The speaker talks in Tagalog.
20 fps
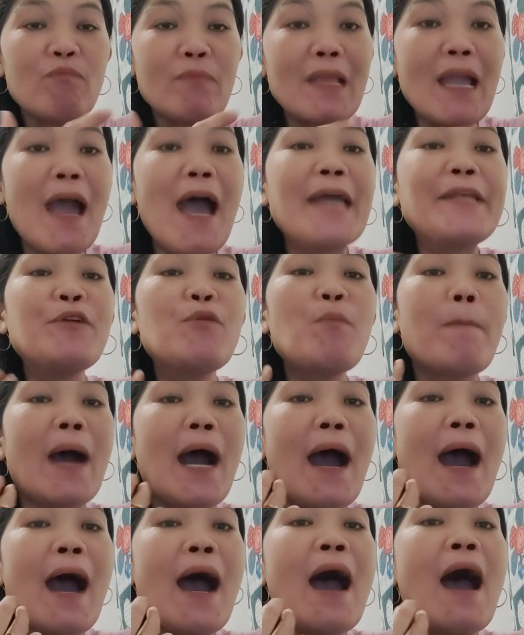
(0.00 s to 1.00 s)
Ano
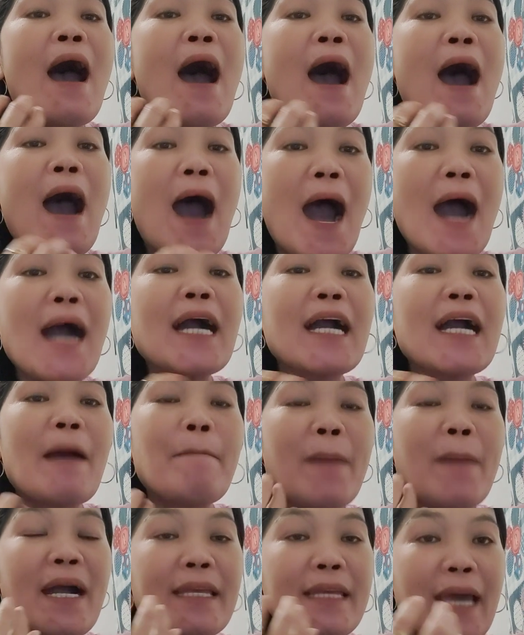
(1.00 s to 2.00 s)
ba ang
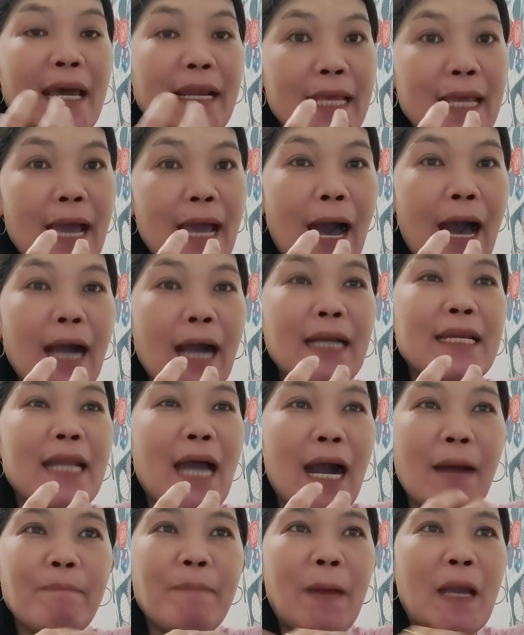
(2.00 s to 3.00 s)
kapangyarihang
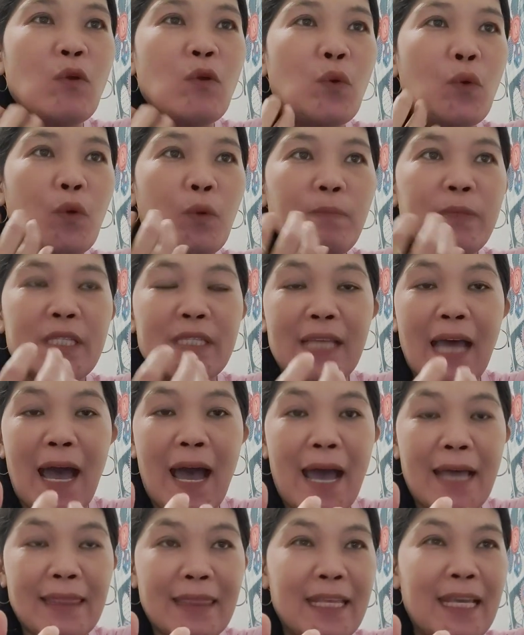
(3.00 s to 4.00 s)
nakapaloob sa
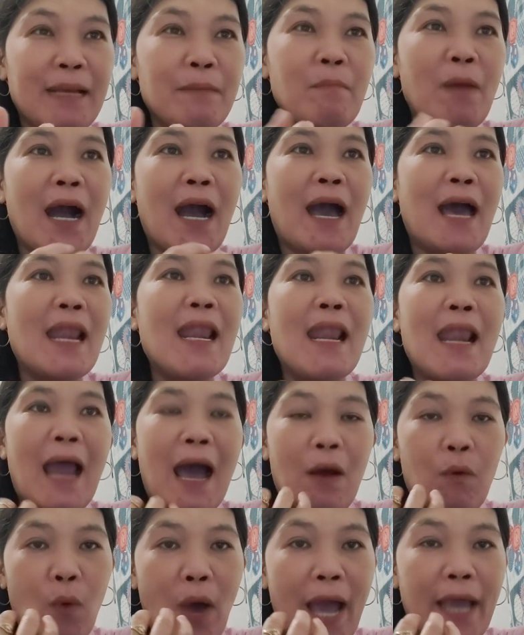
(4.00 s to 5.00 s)
ating mga
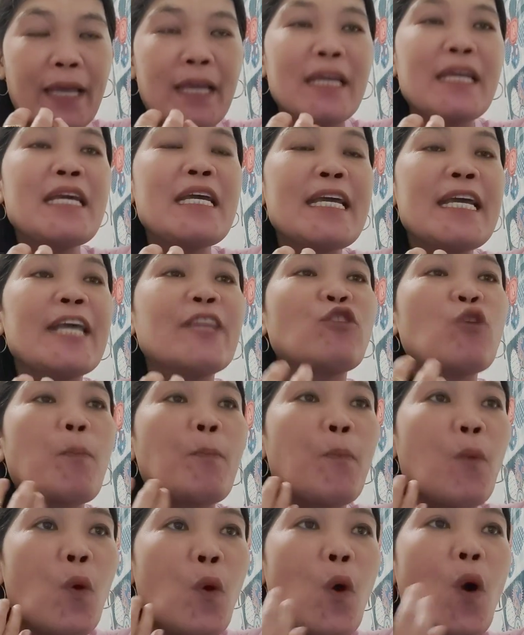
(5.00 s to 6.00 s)
laway? Ito
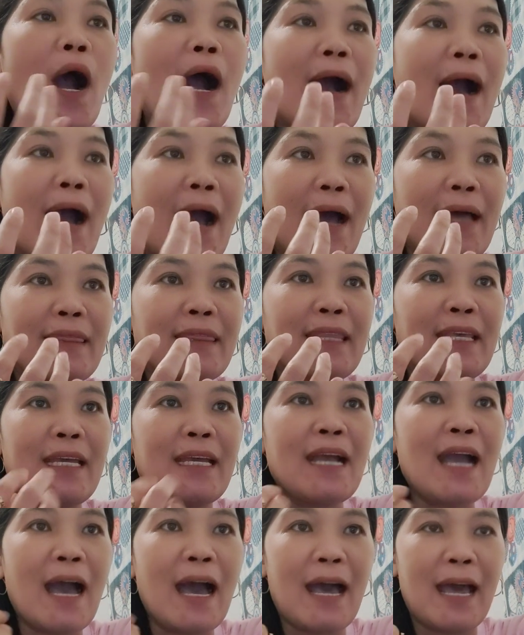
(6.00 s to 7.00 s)
po ang
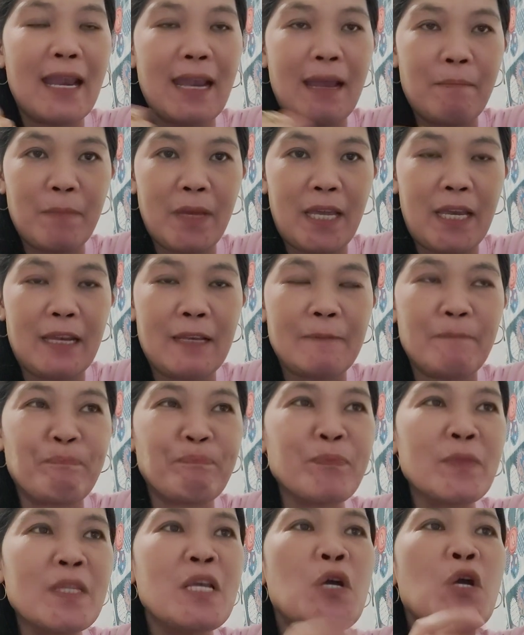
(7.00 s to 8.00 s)
ating aalamin.
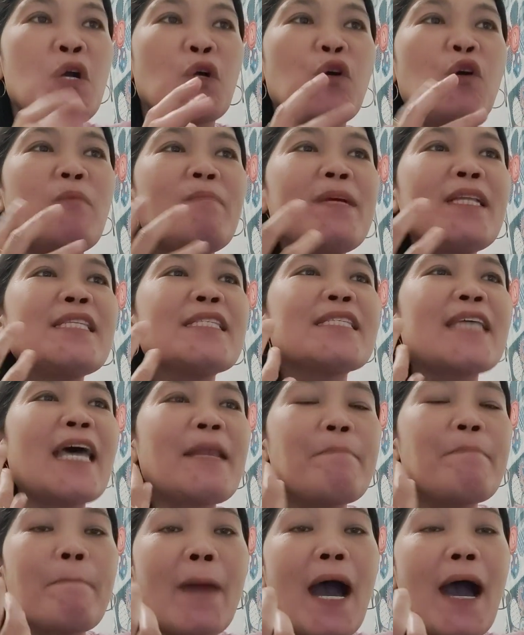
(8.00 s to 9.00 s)
Kung
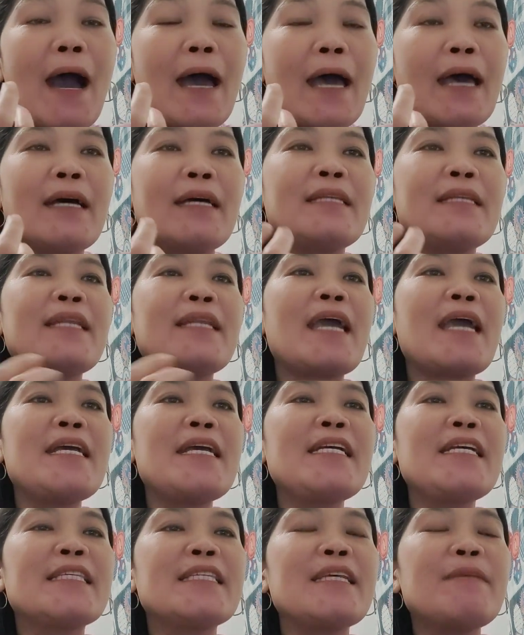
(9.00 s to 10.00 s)
minsan ba
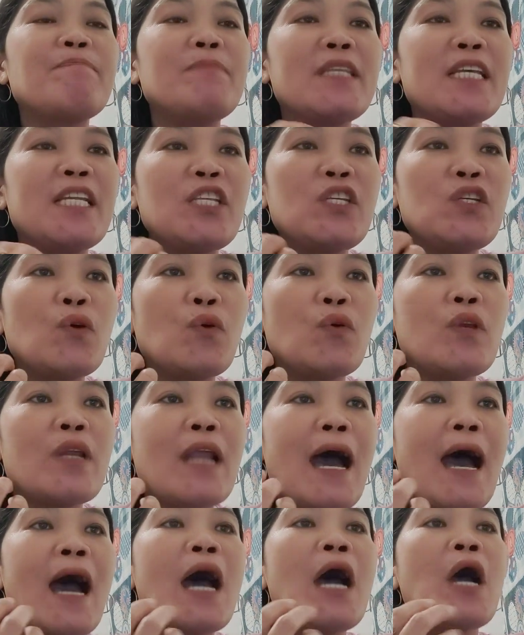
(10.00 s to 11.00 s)
naisip ninyo
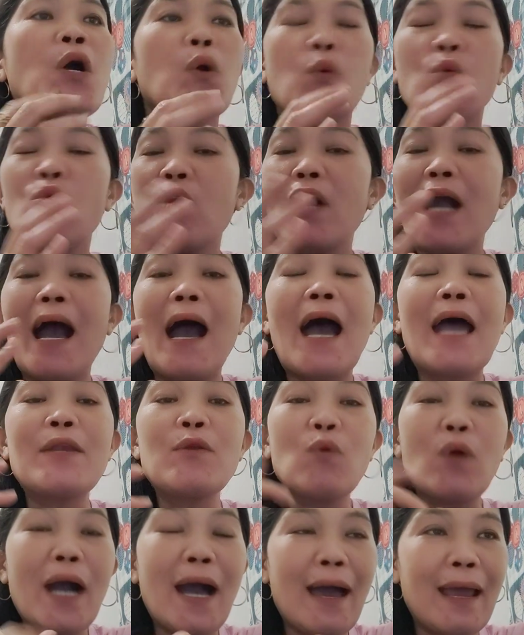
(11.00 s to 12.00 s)
na kung
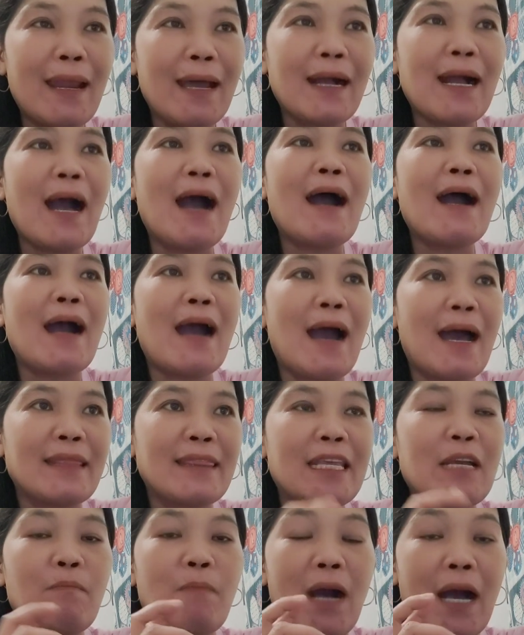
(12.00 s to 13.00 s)
gaano kahalaga ang
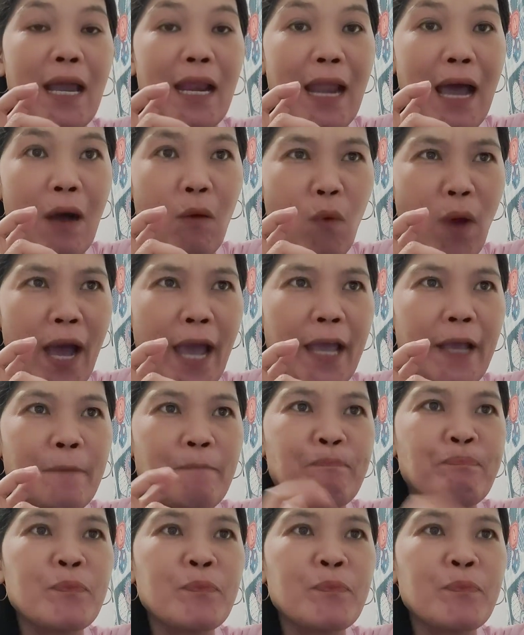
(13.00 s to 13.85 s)
ating mga laway?